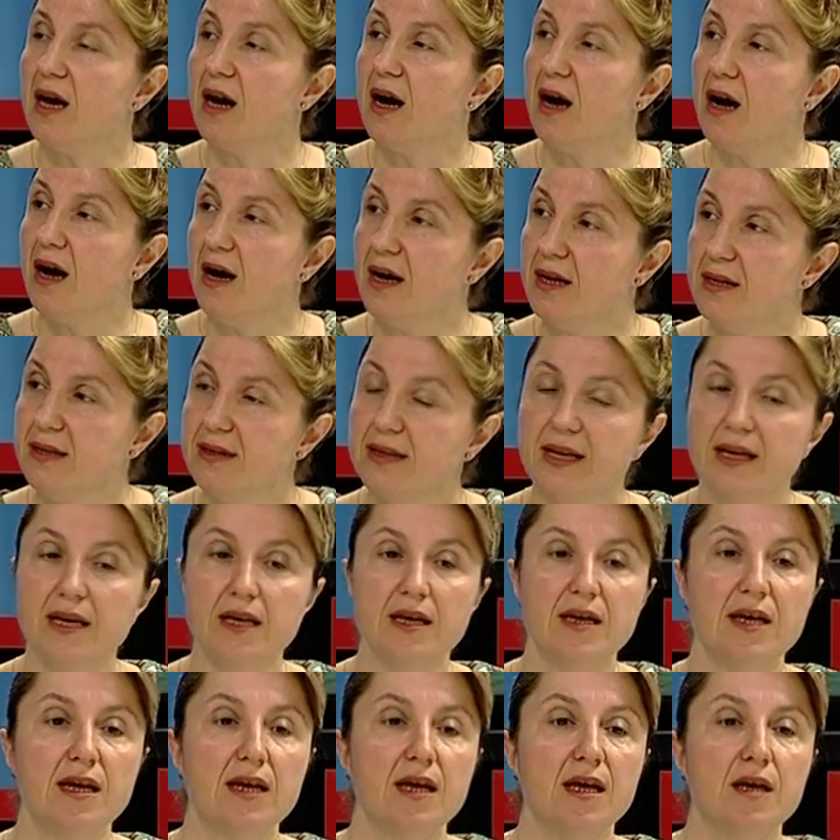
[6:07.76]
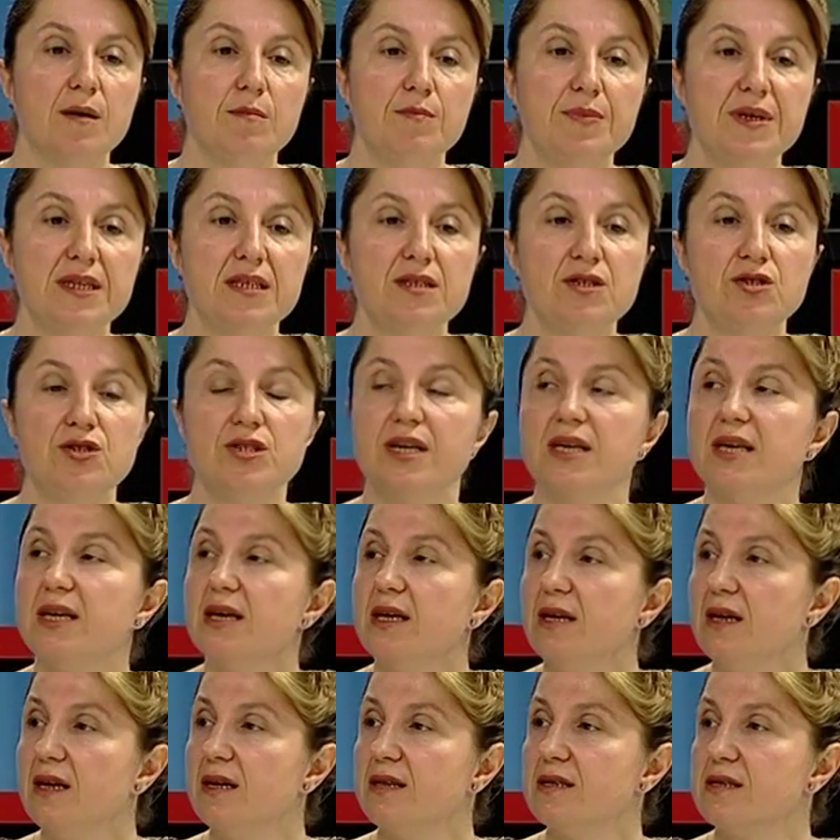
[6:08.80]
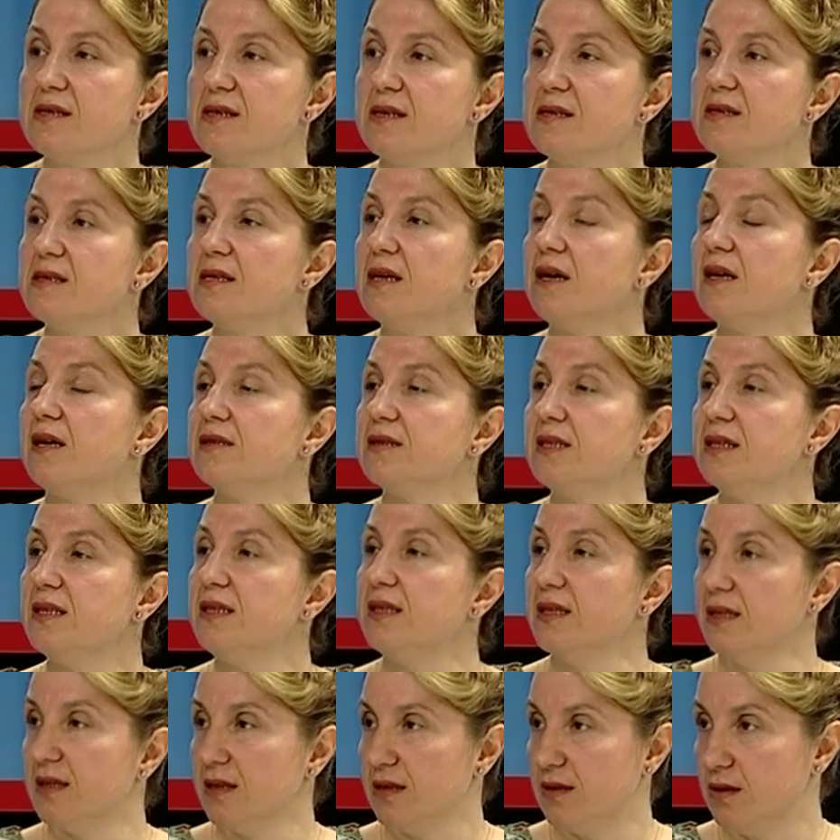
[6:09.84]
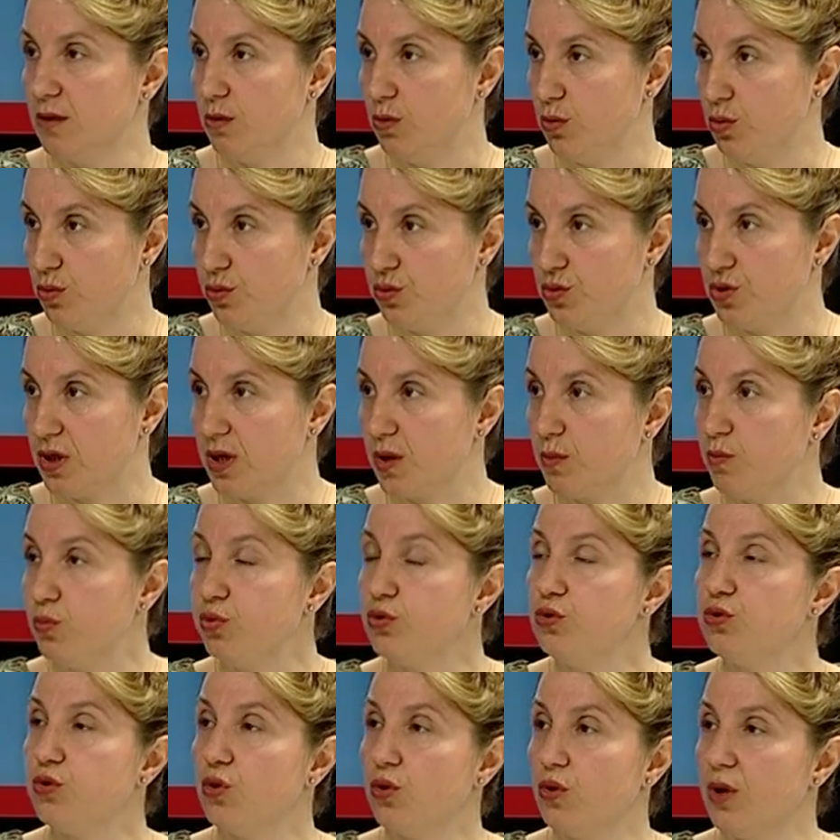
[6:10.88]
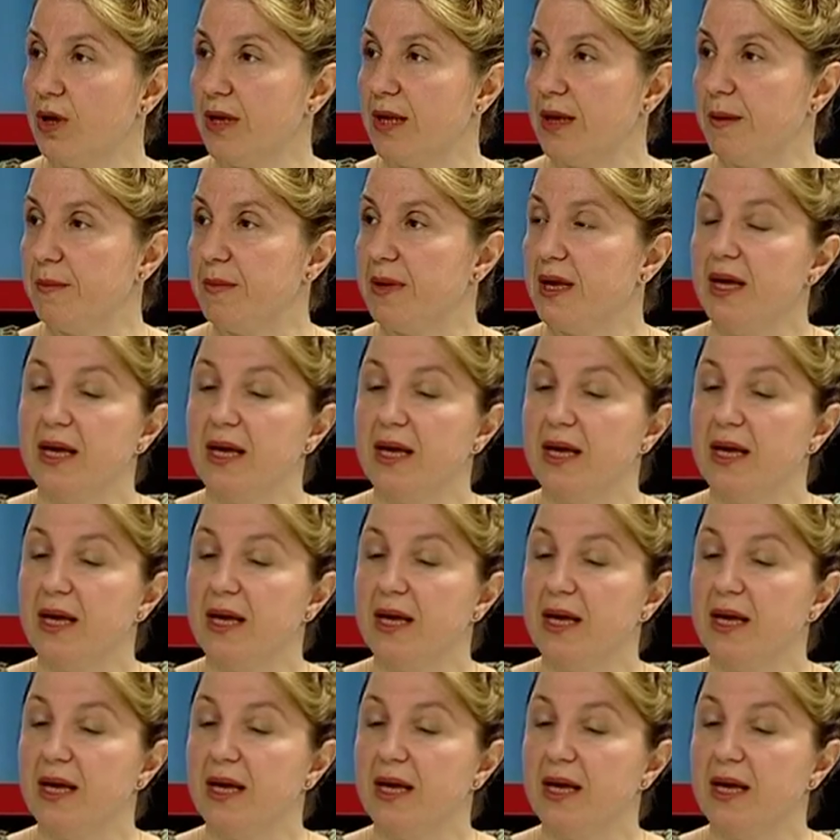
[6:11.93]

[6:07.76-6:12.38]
anne bir şeker hastası adayı olacak. Bu çok önemli.